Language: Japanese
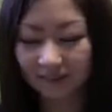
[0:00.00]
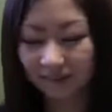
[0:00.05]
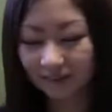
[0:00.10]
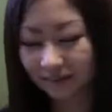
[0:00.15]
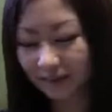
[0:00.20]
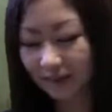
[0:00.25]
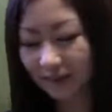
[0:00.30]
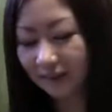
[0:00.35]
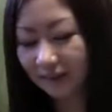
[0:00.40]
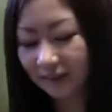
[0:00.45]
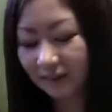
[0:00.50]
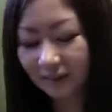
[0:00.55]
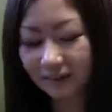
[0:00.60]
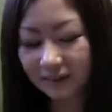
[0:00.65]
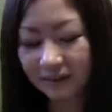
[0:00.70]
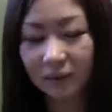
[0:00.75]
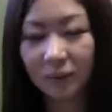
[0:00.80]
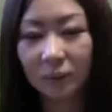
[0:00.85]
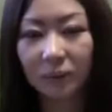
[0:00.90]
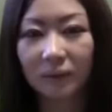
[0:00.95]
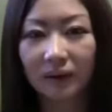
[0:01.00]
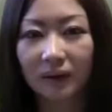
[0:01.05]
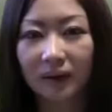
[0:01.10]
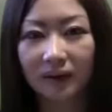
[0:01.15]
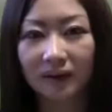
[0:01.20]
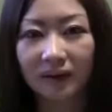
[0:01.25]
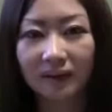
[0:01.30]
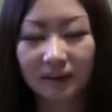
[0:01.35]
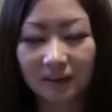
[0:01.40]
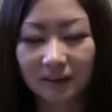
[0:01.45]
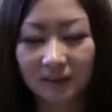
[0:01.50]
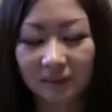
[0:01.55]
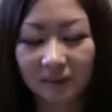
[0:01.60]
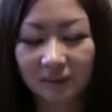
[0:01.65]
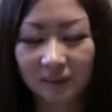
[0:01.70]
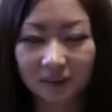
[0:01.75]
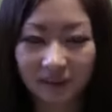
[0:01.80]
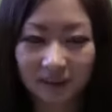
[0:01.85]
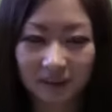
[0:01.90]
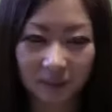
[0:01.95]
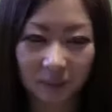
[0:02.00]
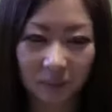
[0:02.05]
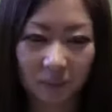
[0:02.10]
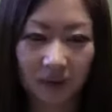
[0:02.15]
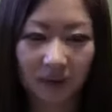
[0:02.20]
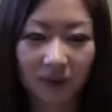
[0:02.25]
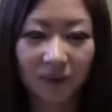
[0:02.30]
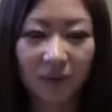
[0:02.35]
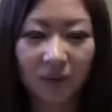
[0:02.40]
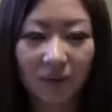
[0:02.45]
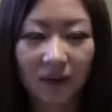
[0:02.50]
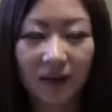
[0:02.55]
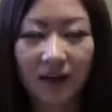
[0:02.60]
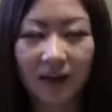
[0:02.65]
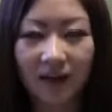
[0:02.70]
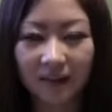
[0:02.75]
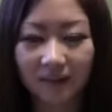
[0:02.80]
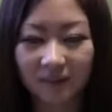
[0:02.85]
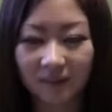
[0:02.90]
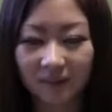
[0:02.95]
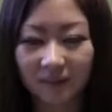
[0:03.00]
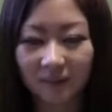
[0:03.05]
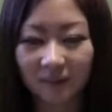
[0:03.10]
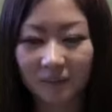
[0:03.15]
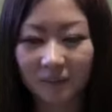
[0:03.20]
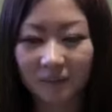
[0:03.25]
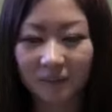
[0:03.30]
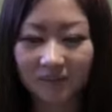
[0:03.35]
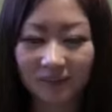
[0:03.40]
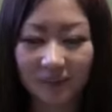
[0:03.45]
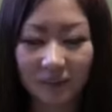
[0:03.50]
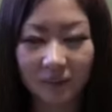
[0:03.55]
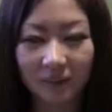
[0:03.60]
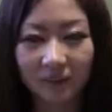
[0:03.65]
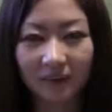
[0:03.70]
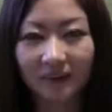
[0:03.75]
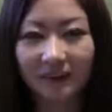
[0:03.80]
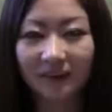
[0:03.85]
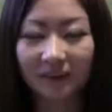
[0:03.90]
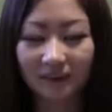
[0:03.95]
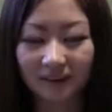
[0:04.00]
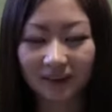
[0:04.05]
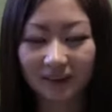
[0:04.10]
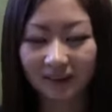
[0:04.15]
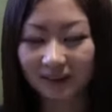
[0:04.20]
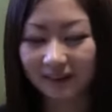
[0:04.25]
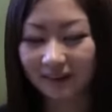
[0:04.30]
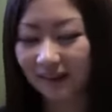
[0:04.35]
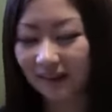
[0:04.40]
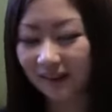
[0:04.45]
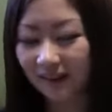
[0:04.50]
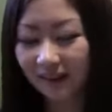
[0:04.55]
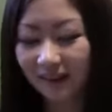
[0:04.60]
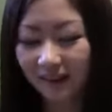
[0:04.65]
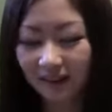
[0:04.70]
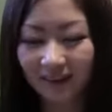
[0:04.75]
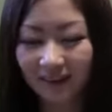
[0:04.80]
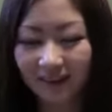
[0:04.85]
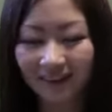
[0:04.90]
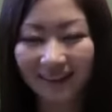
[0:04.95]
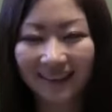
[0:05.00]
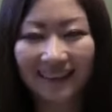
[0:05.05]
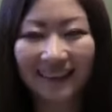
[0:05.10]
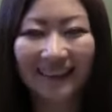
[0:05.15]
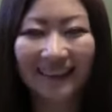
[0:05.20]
然そっちの方が美味しいと思うあとはあのもういいお酒さえあれやうん